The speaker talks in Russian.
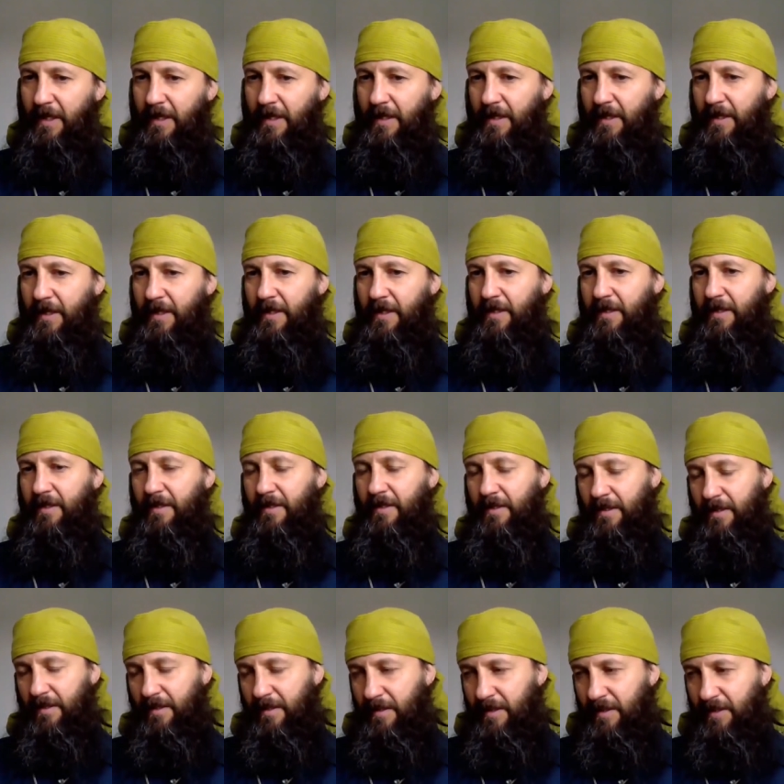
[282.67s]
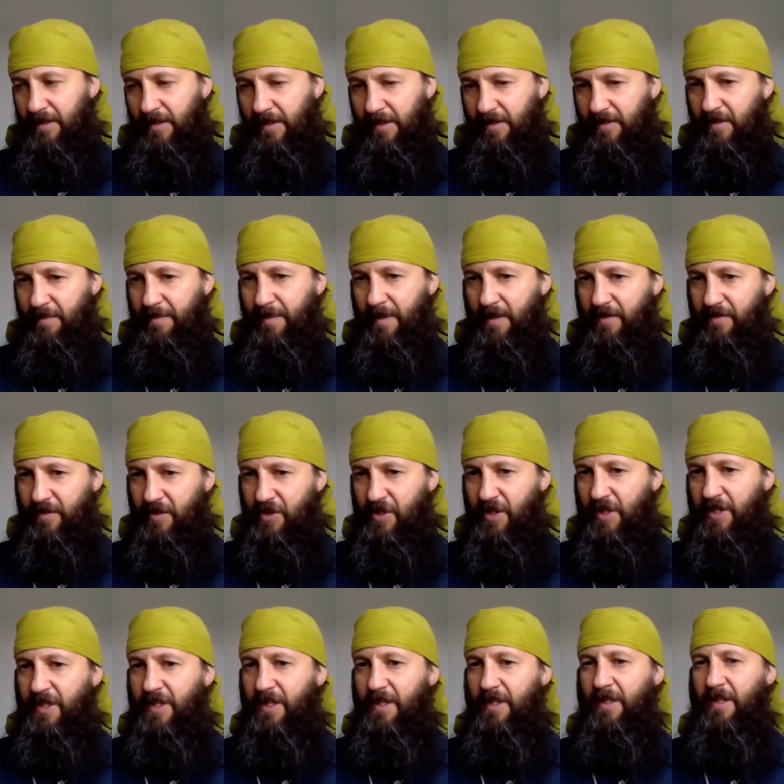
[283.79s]
на средства
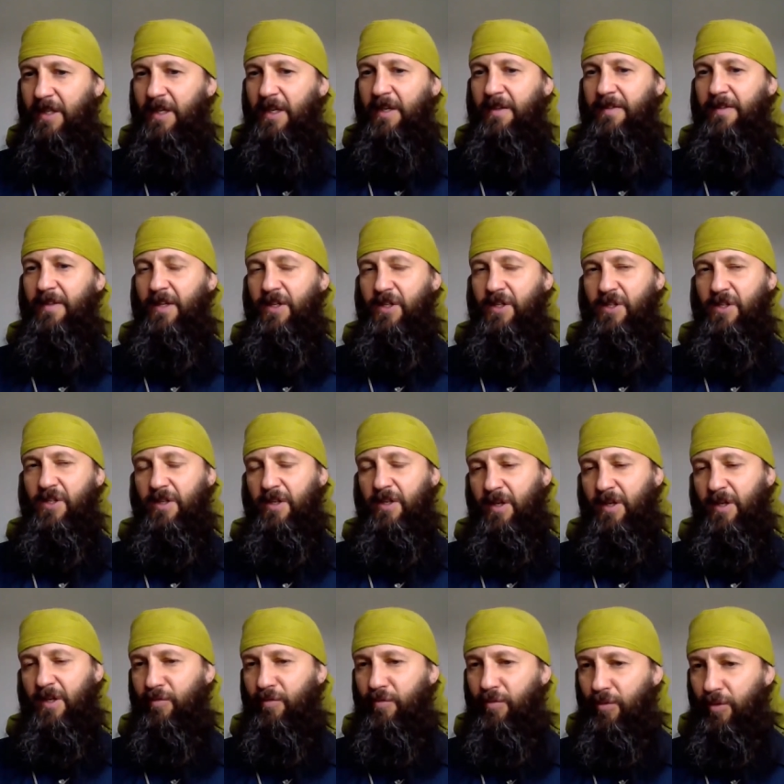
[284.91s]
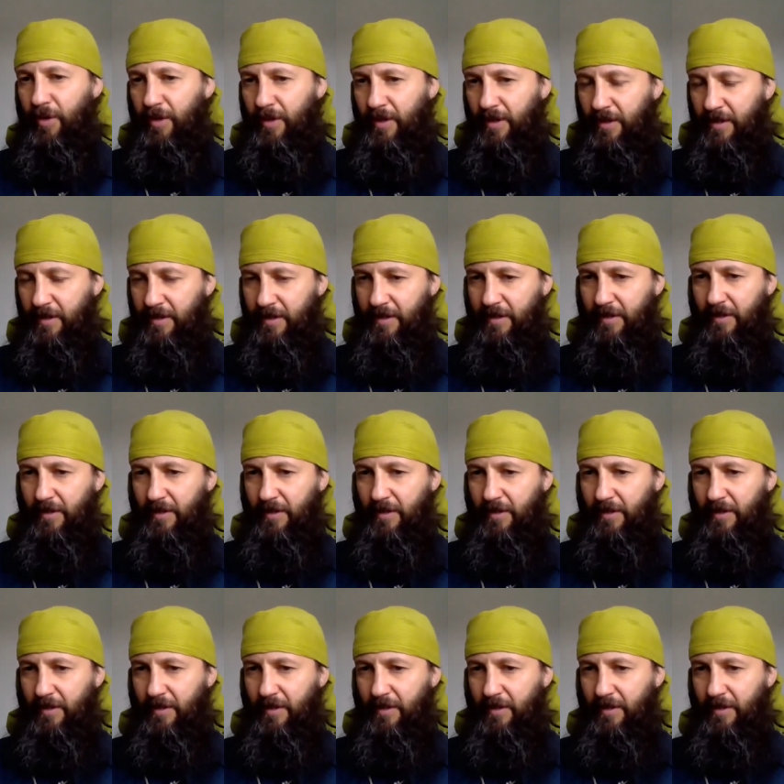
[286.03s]
передвижения, наш э, комфорт,